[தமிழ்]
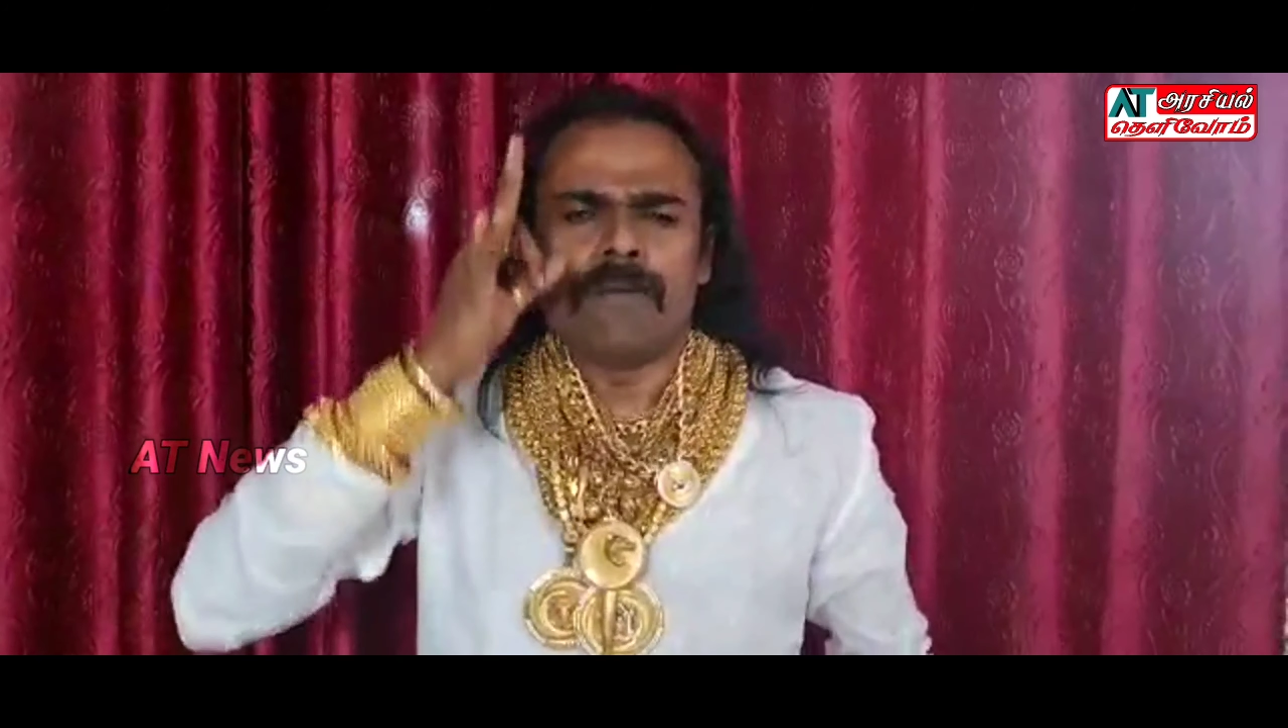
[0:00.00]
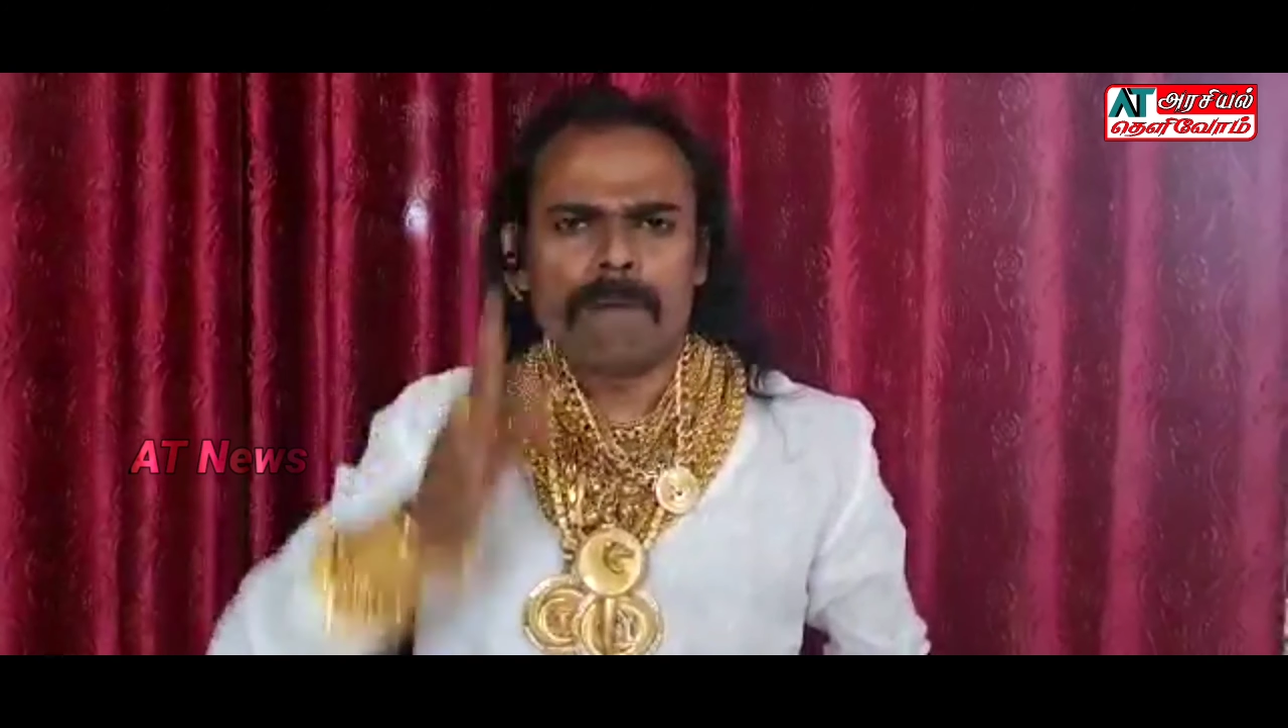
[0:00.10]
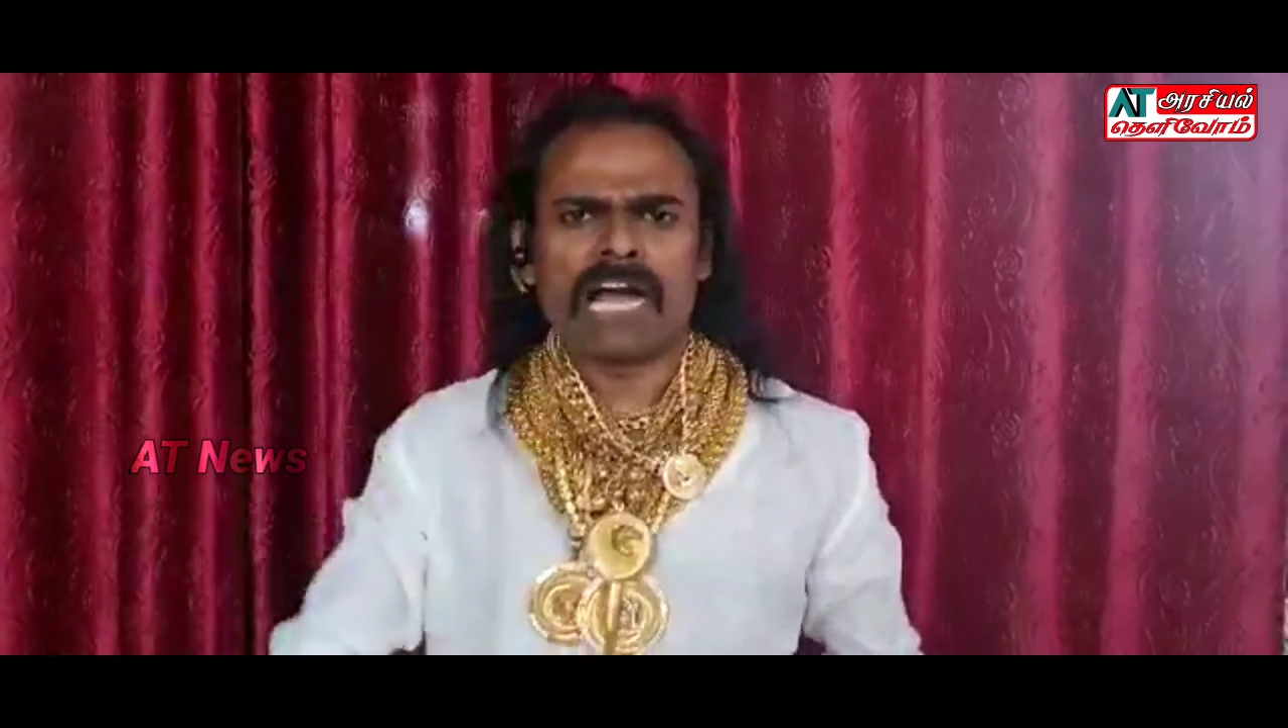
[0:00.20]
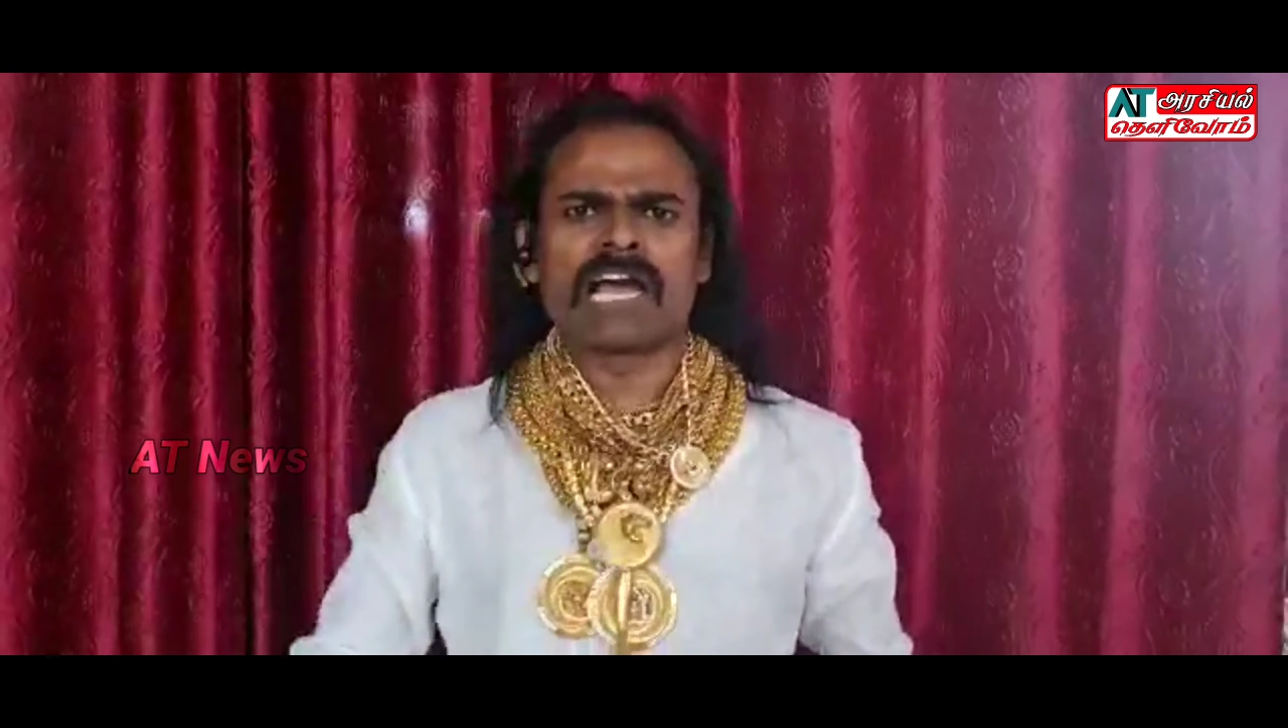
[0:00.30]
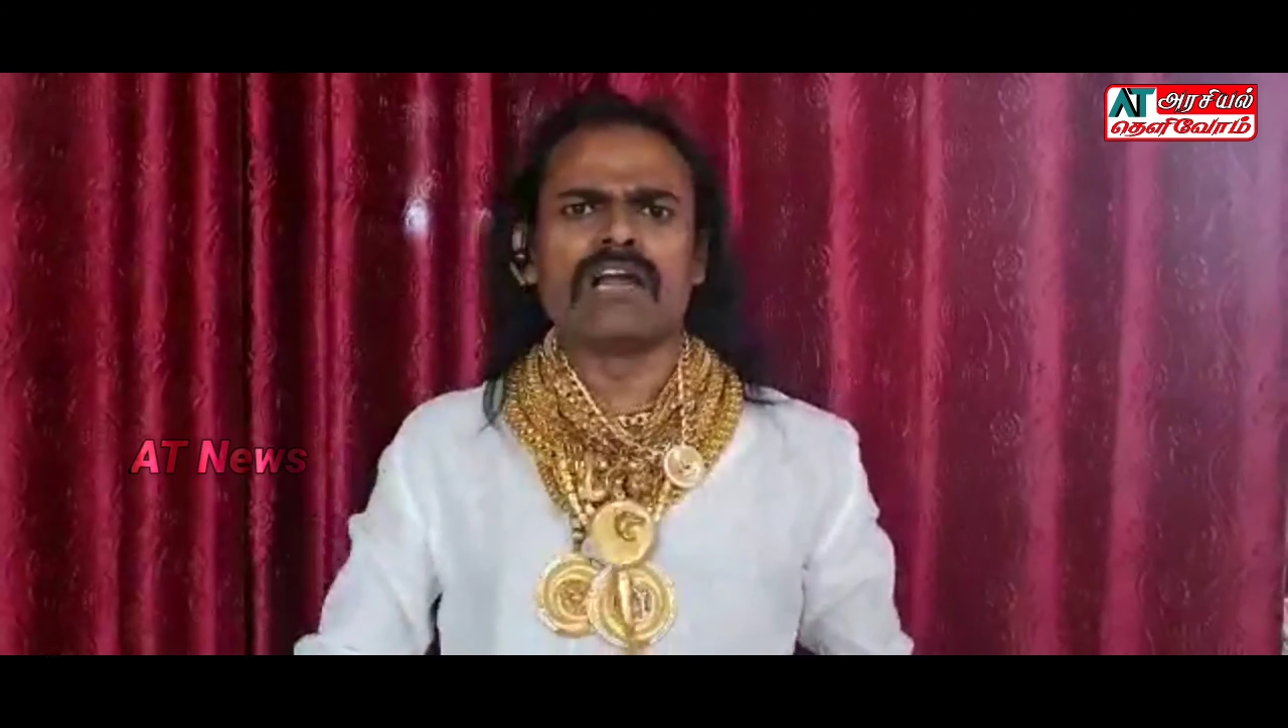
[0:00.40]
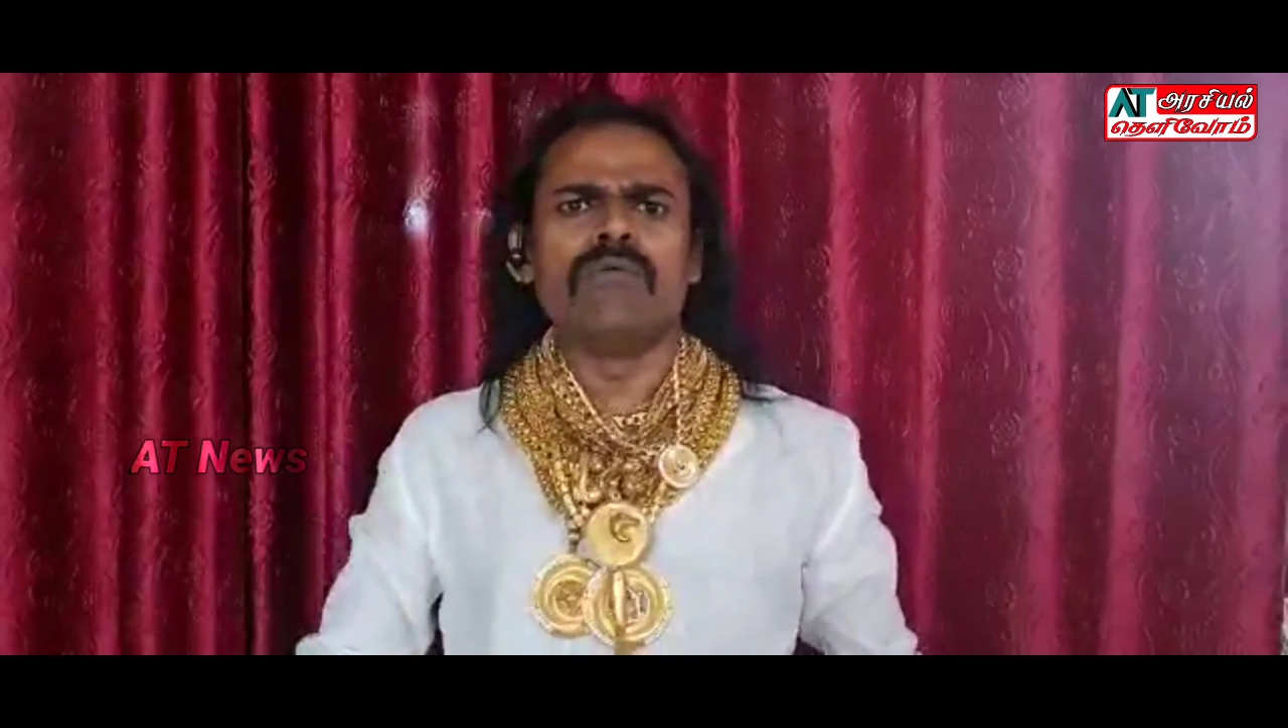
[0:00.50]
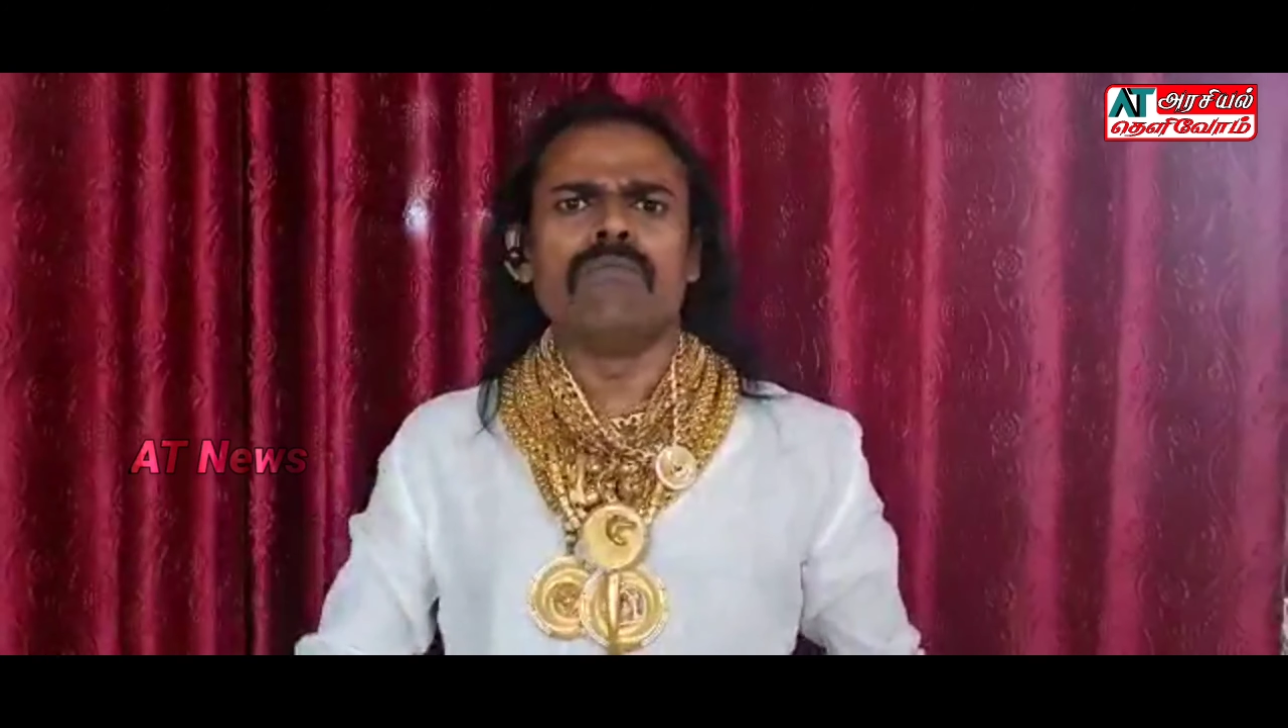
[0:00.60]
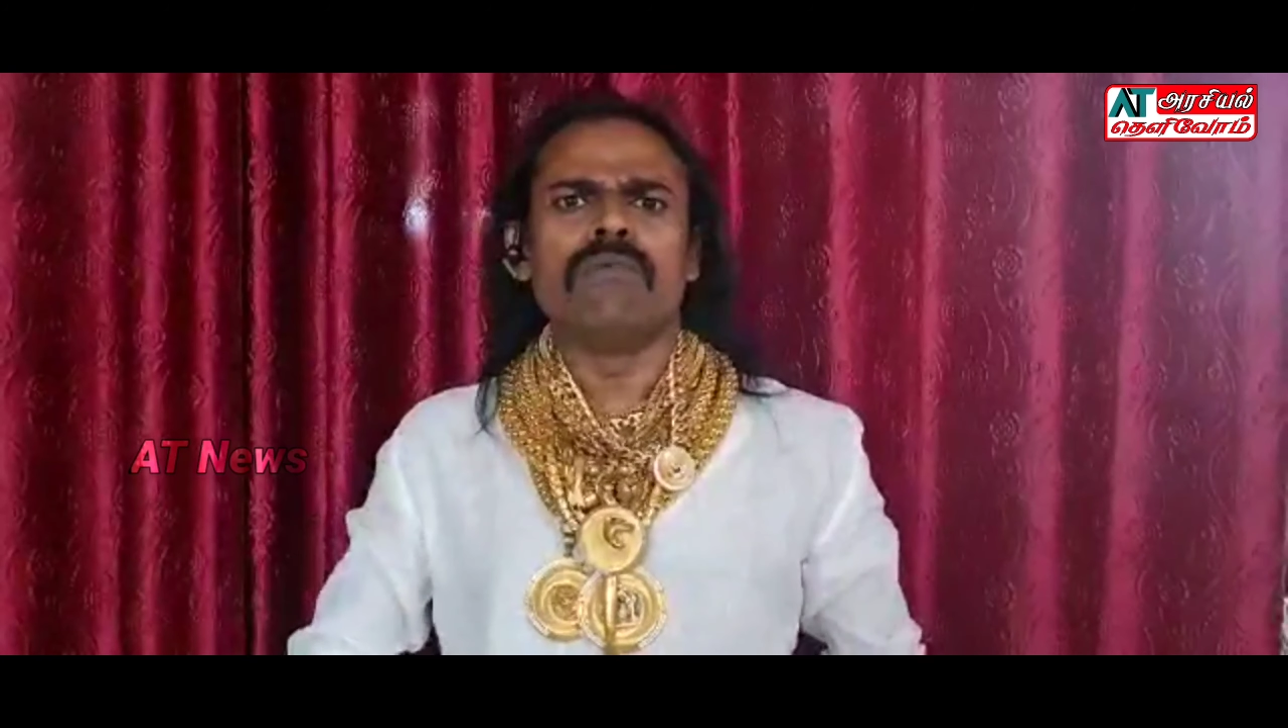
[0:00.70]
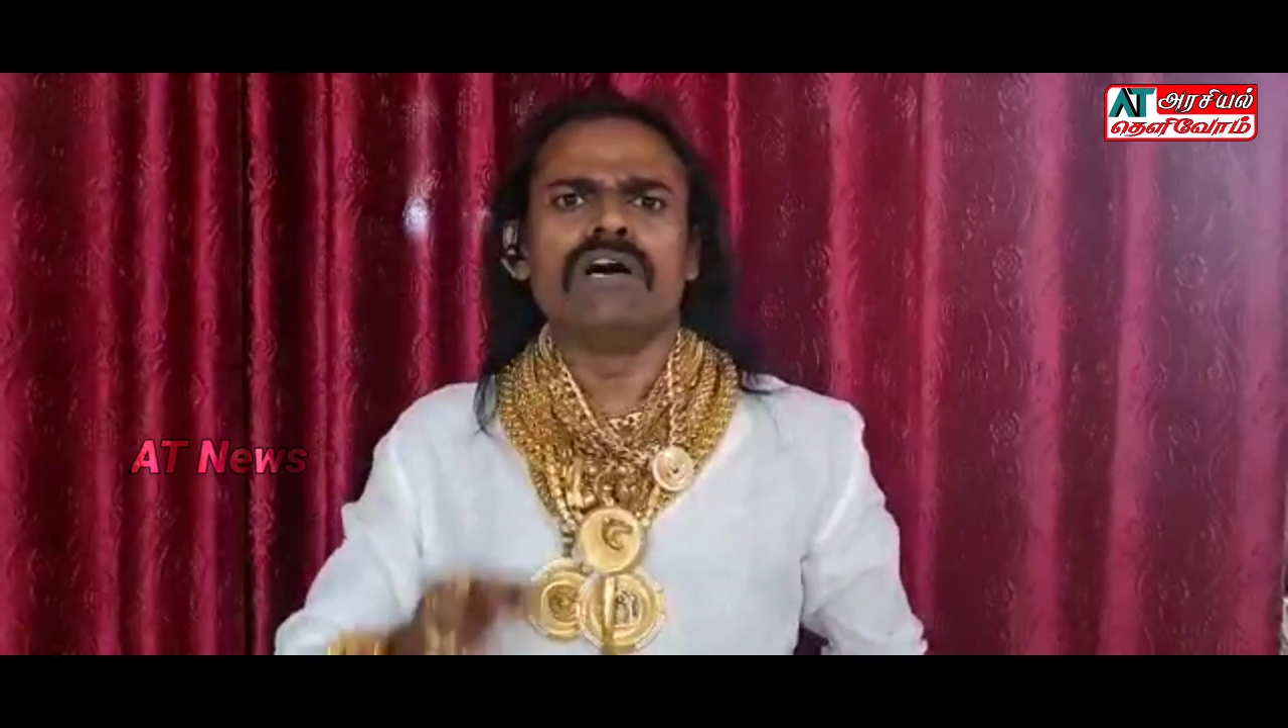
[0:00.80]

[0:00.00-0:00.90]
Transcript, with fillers: மக்களும்